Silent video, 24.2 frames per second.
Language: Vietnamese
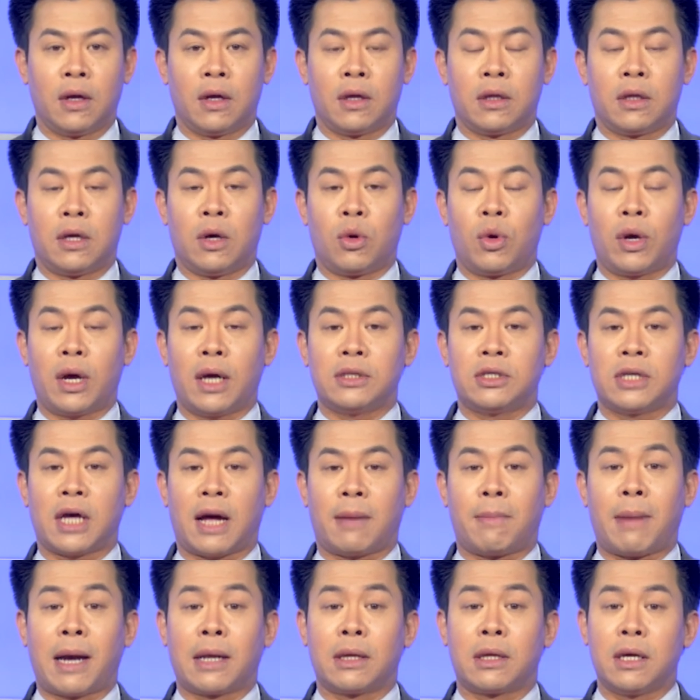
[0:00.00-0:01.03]
Thưa quý khán
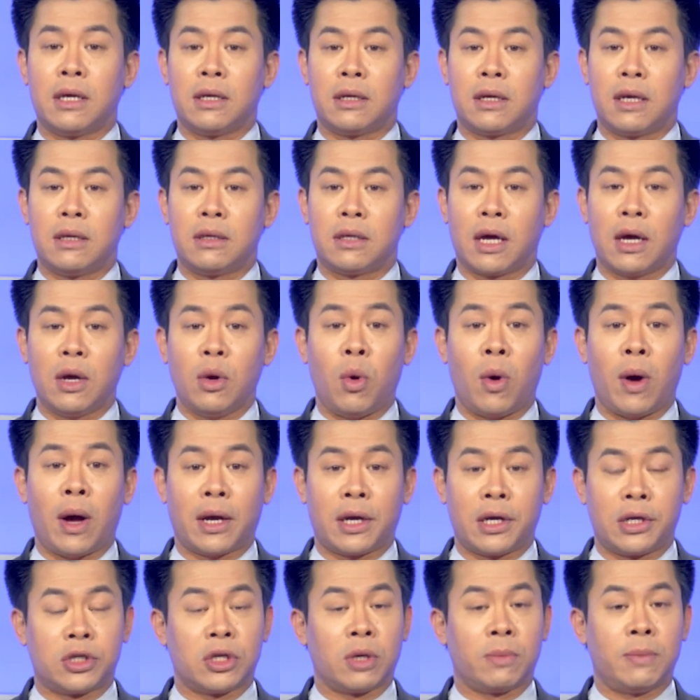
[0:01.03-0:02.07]
giả, bản tin kinh tế Hoa
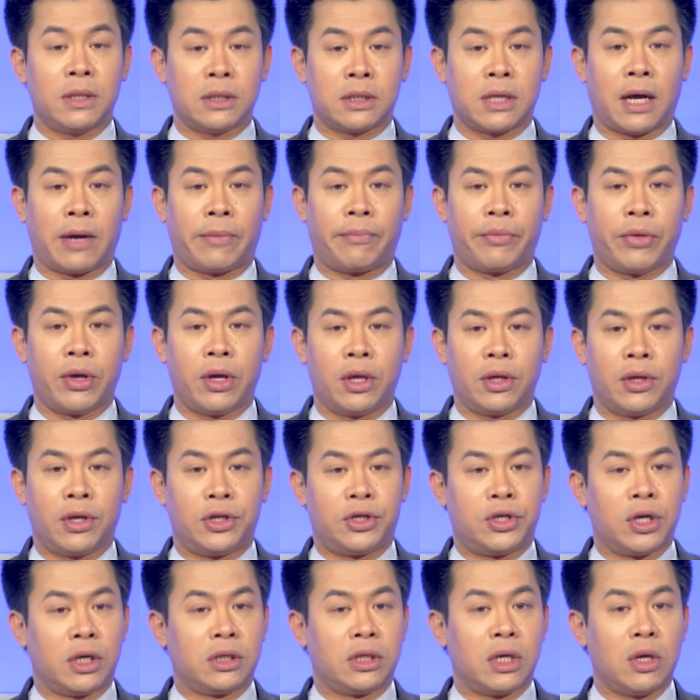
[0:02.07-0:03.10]
Kỳ cho biết rằng
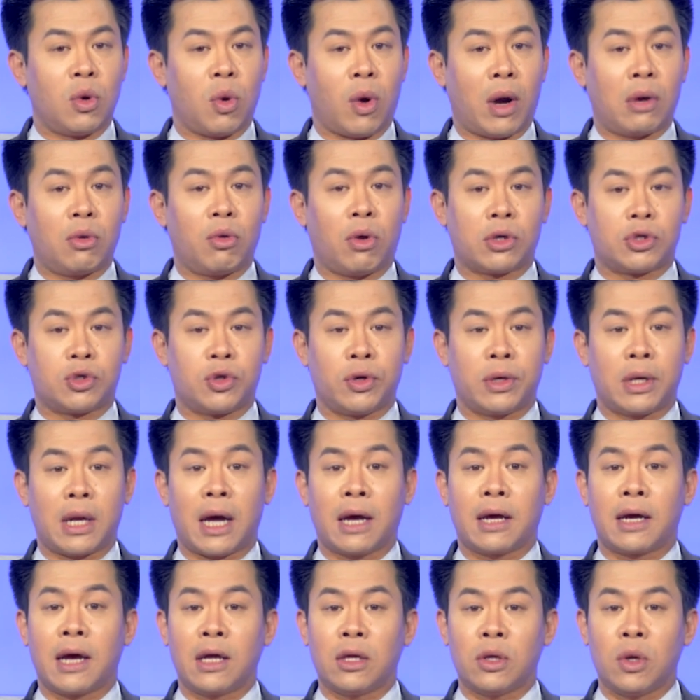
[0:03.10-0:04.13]
thị trường chứng khoán Wall Street
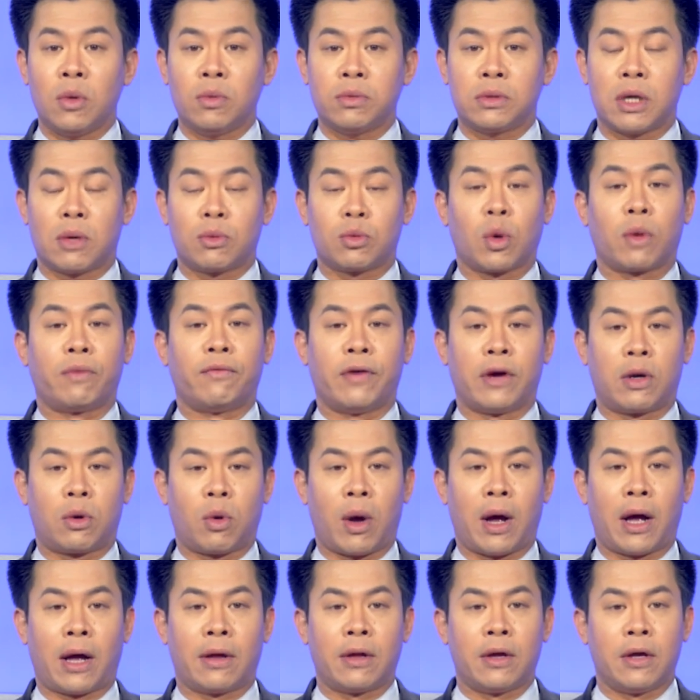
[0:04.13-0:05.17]
đã kết thúc trong tuần vừa
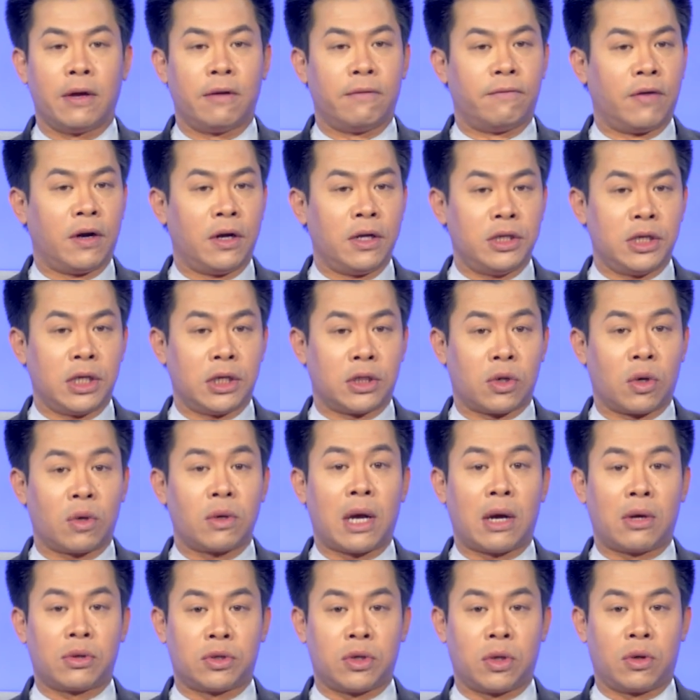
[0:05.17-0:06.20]
qua với chỉ số
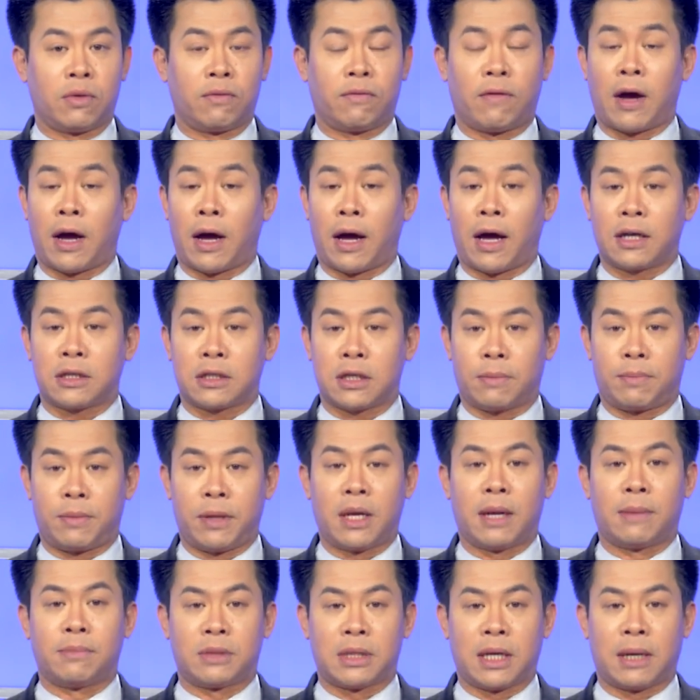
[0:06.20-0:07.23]
Dow Jones và S&P
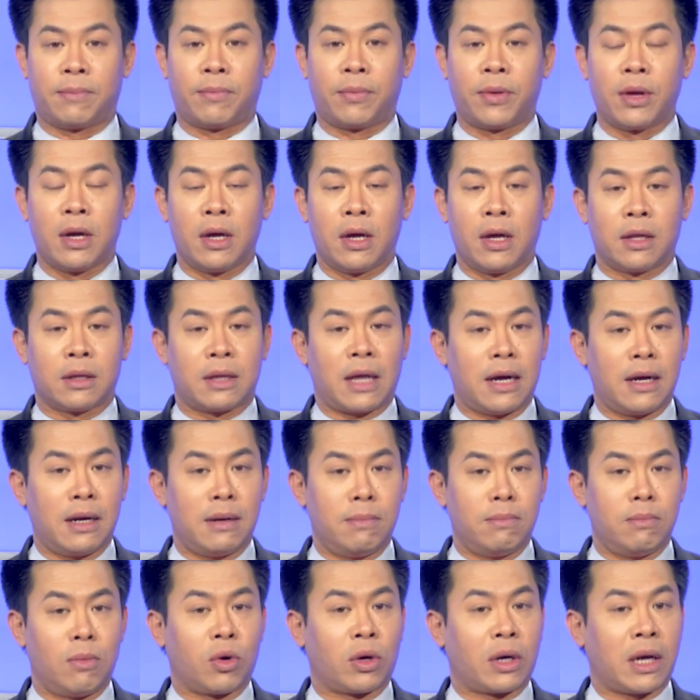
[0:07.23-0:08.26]
500
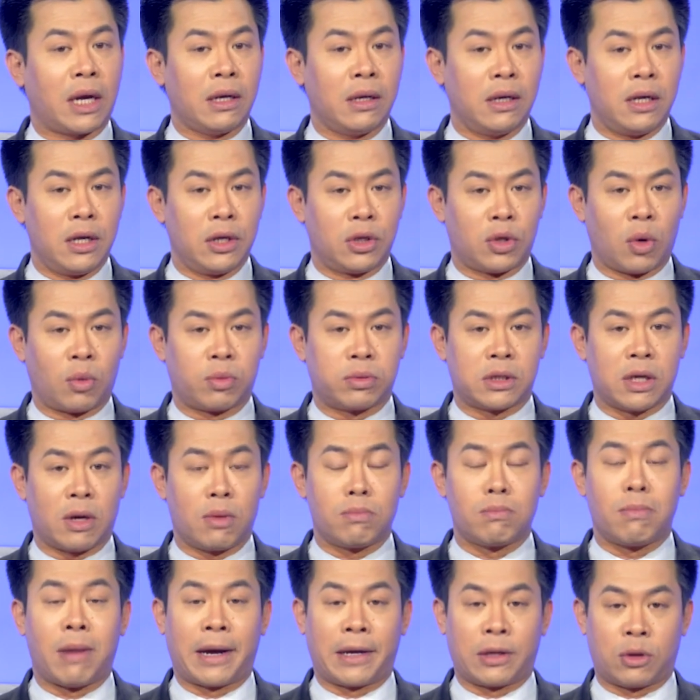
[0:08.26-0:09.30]
tăng một cách liên tục
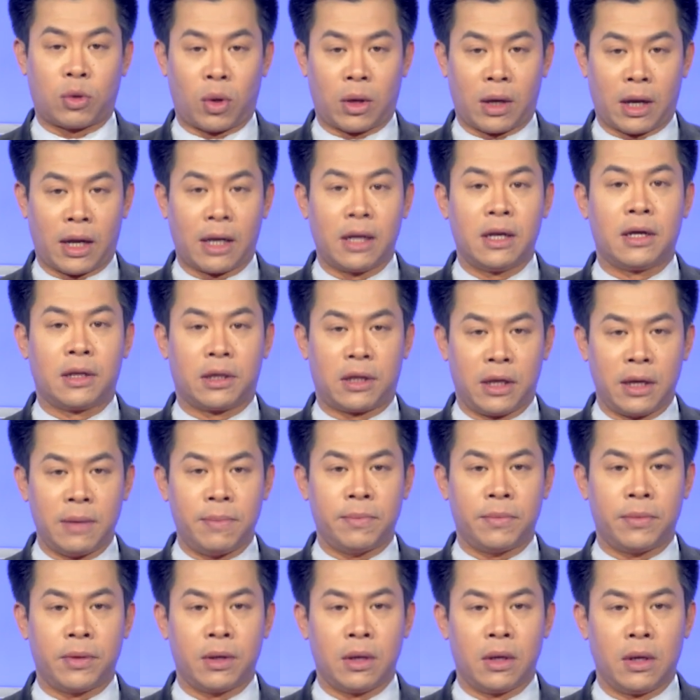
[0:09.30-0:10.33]
trong 7 tuần lễ liên tiếp.
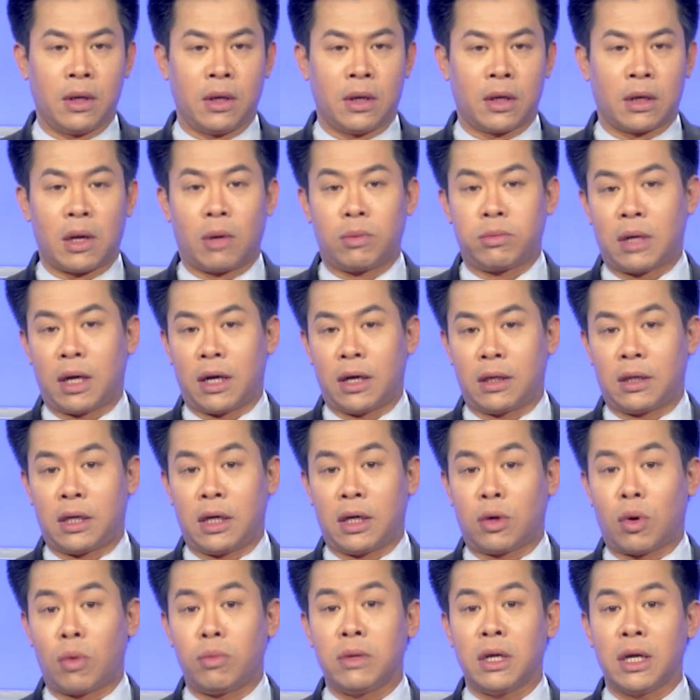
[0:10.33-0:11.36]
Đồng thời
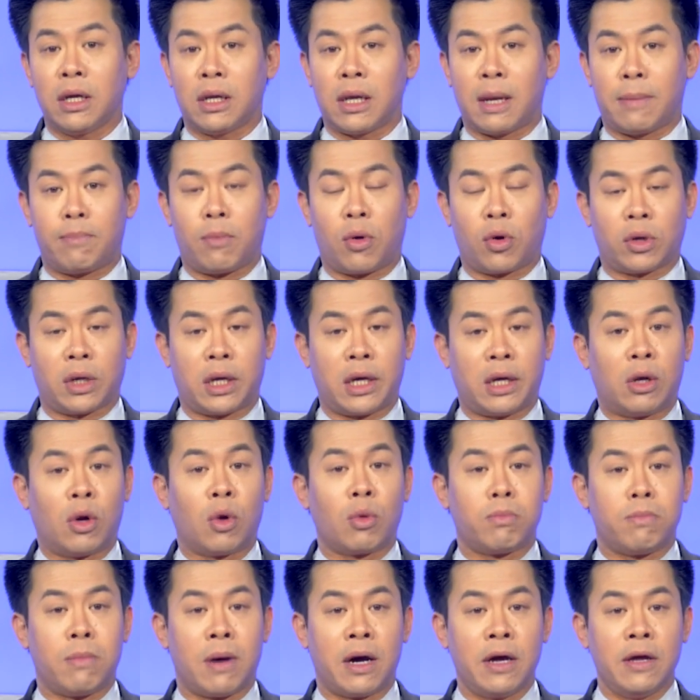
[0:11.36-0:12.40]
thì cũng thiết lập một kỷ
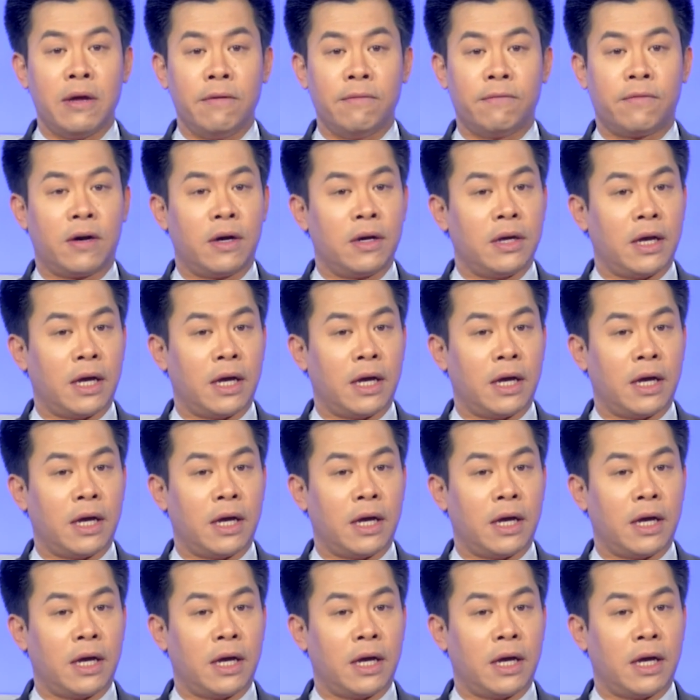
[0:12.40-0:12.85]
lục mới với